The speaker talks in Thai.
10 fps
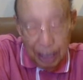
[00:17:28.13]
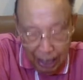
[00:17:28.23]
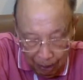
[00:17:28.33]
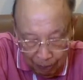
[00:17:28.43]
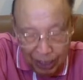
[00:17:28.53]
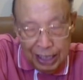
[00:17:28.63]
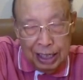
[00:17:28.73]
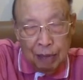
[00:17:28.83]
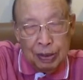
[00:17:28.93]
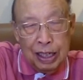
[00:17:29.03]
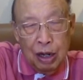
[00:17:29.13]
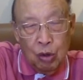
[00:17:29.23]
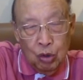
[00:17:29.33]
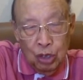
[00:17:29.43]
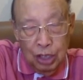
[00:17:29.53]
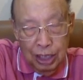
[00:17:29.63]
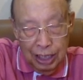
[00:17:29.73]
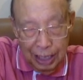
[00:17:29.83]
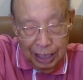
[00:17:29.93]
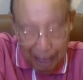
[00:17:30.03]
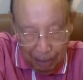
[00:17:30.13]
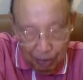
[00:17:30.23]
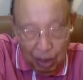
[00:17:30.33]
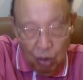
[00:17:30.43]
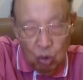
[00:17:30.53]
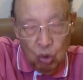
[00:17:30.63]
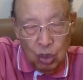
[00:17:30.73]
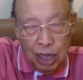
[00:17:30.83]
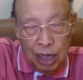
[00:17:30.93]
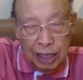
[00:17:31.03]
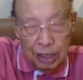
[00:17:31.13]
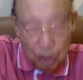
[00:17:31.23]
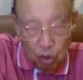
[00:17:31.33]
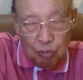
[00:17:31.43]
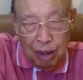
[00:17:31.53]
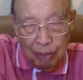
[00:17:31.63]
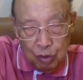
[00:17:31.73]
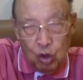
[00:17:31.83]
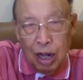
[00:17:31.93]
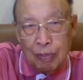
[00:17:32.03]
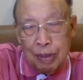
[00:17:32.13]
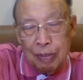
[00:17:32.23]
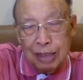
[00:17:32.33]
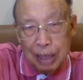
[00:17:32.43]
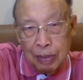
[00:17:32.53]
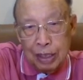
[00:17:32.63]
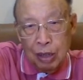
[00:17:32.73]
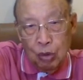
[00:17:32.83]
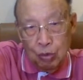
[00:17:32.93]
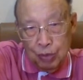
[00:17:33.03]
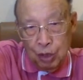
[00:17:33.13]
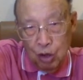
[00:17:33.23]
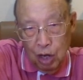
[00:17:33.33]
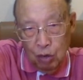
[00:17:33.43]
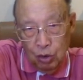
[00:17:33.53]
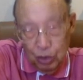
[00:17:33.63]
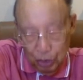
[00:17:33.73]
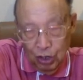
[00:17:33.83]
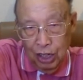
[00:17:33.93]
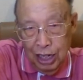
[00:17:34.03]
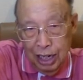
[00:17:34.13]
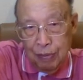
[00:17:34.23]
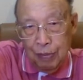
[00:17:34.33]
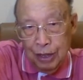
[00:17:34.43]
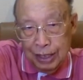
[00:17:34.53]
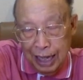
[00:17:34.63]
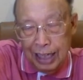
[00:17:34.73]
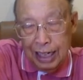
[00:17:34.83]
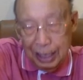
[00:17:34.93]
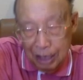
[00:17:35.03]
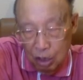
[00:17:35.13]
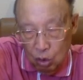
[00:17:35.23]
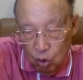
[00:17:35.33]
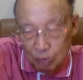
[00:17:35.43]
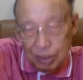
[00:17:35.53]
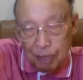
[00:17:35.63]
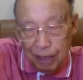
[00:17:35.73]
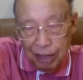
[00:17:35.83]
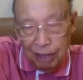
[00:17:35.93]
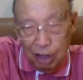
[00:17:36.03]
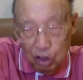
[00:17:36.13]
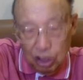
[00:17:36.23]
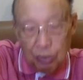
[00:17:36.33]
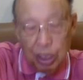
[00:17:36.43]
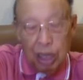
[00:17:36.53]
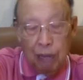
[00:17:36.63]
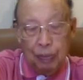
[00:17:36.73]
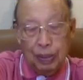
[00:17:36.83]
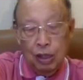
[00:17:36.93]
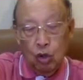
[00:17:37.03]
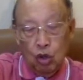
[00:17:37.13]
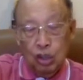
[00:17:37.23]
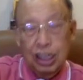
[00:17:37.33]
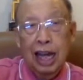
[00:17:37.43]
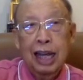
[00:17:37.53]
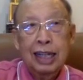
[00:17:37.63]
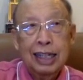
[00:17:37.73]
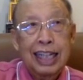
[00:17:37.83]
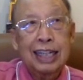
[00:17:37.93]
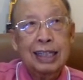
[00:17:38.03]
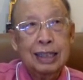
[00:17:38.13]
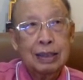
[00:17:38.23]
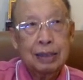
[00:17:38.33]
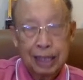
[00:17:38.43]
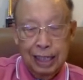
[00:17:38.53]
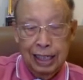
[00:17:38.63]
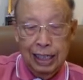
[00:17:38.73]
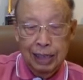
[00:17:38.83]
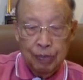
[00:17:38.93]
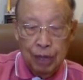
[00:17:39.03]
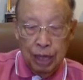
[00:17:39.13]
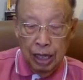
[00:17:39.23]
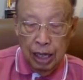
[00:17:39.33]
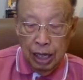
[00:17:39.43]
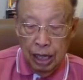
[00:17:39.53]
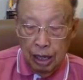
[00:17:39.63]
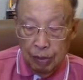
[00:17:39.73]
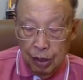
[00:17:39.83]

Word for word: อภัยจากพระเจ้าและรับเอาการยกบาปยกกรรมนั้นมาจากพระเจ้าเป็นของเฮาเนาะแล้วจากนั้น ความสัมพันธ์ระหว่างเฮาจะกับพระเจ้าก็จะดีขึ้นทันที พี่